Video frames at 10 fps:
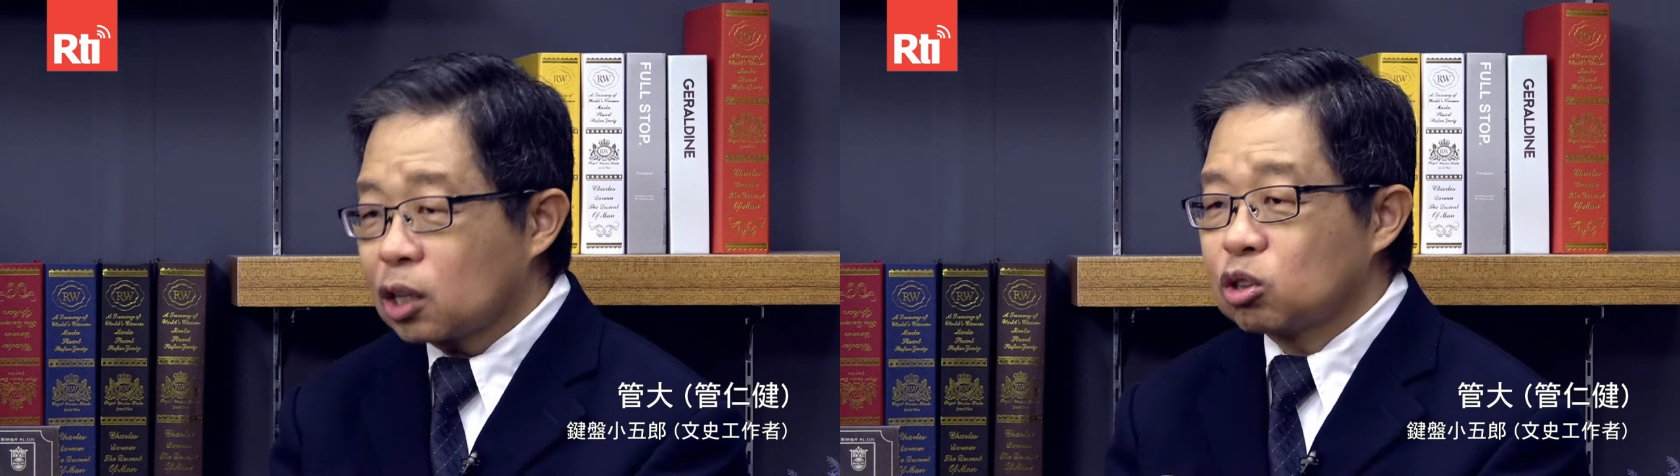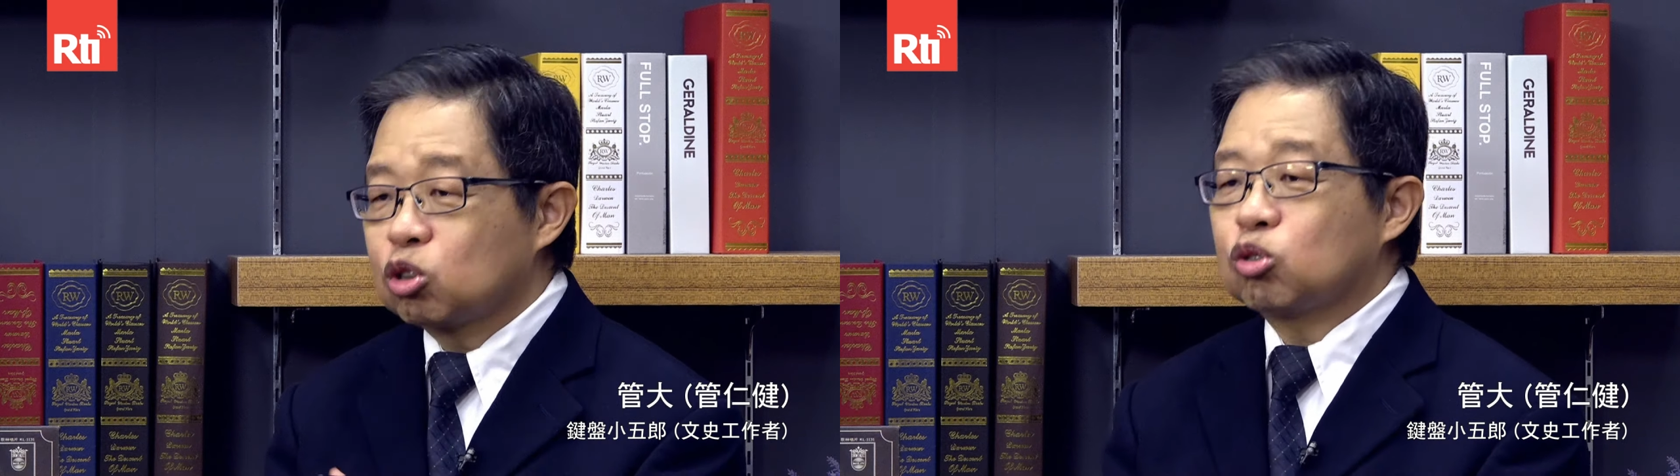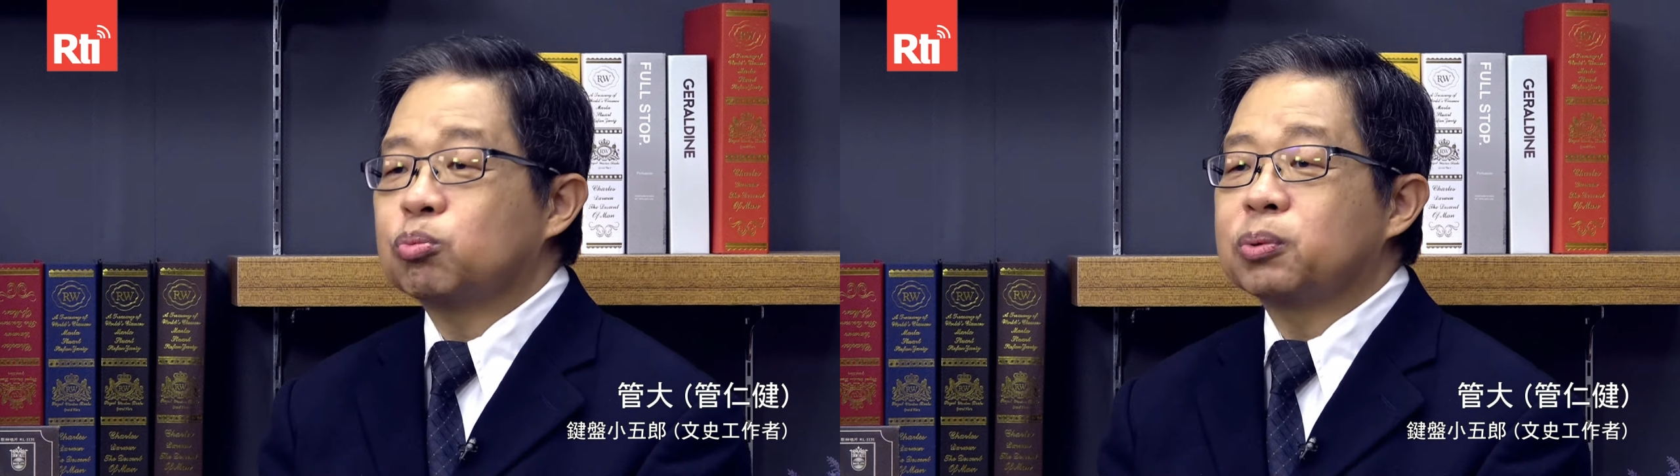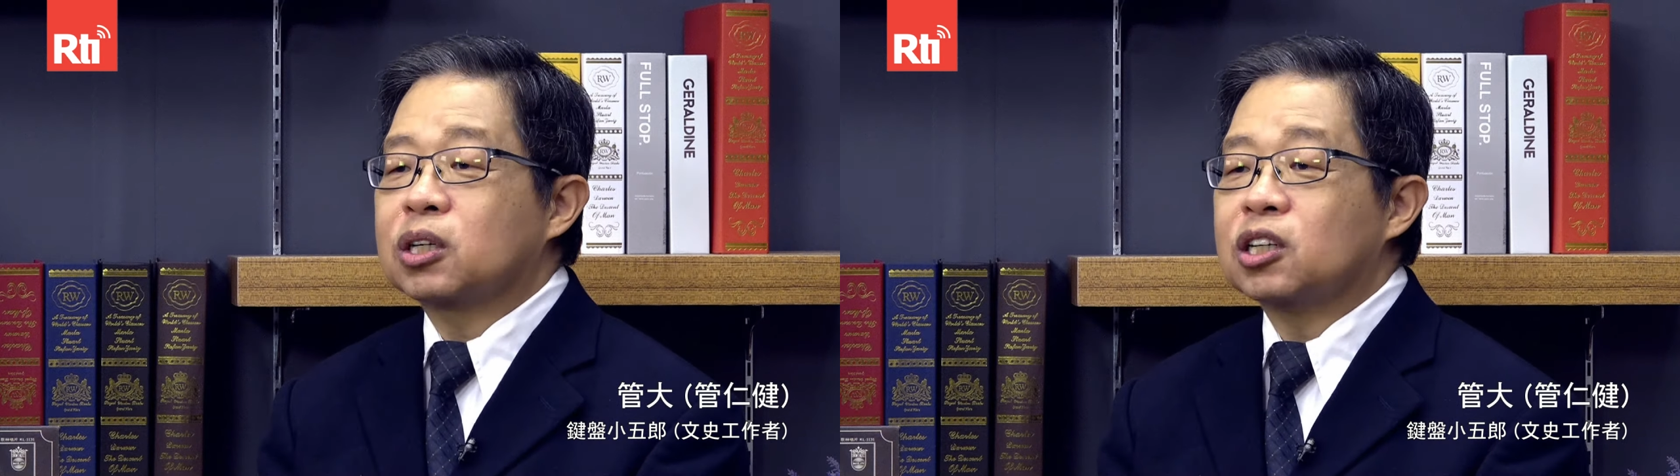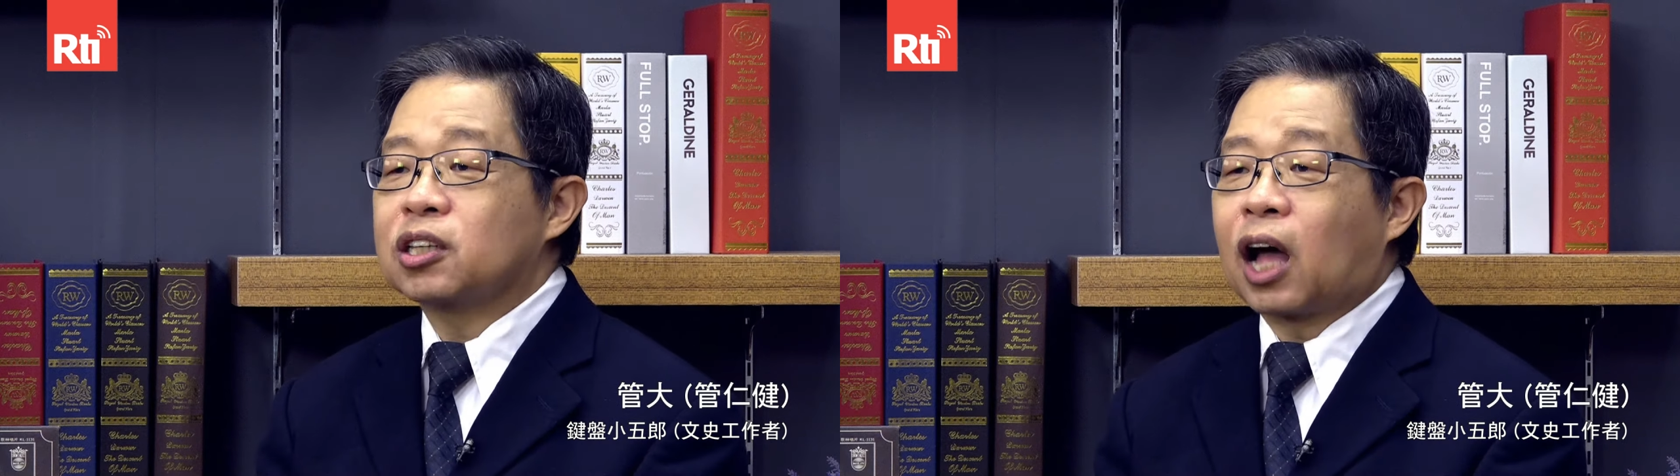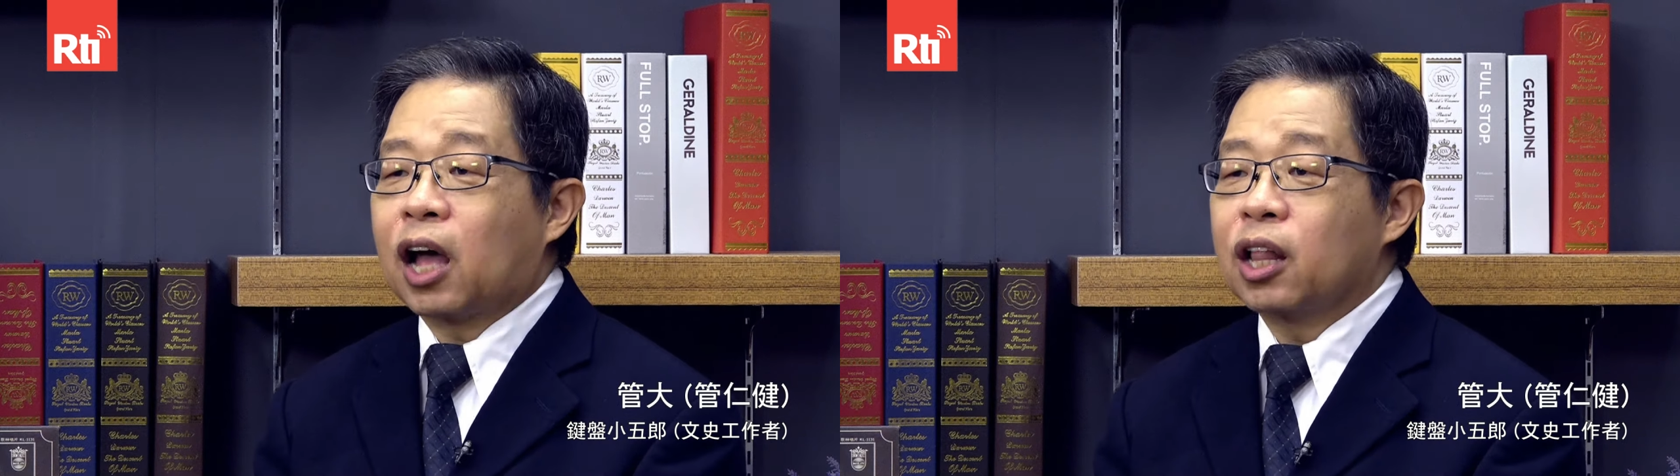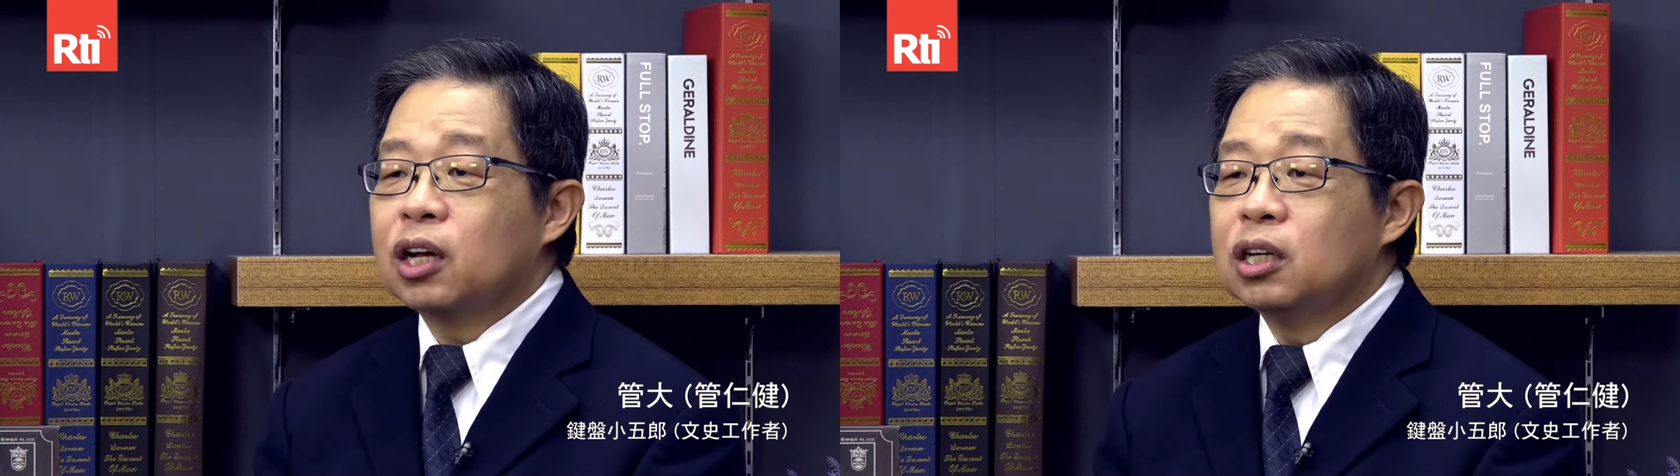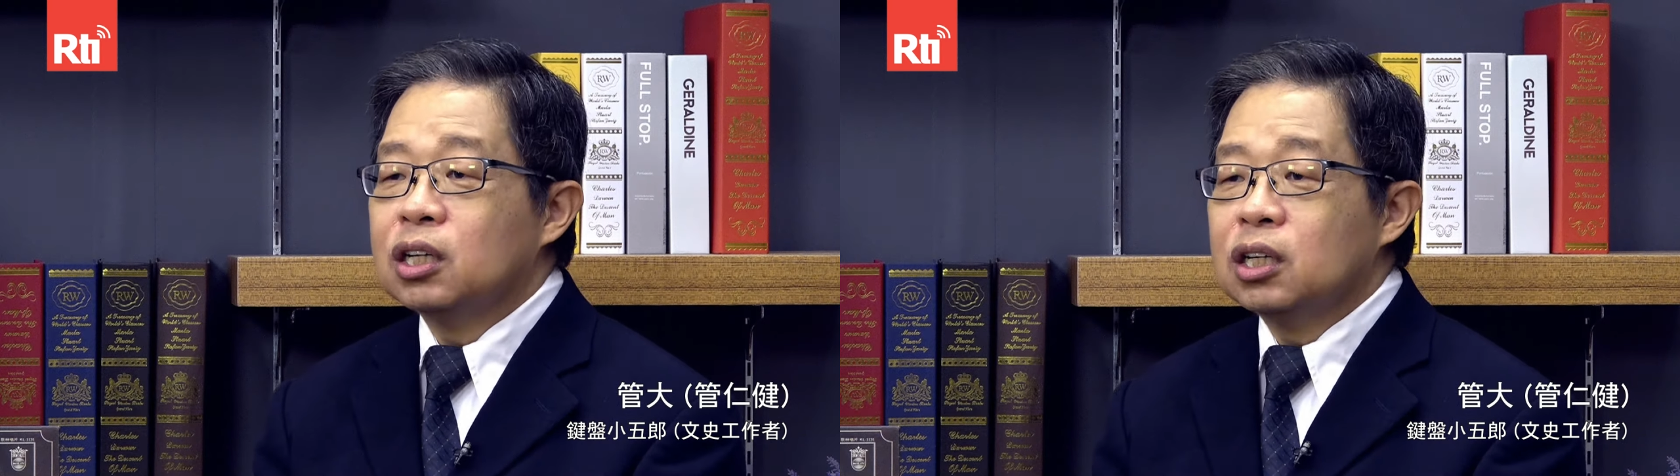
样的俗不可耐的。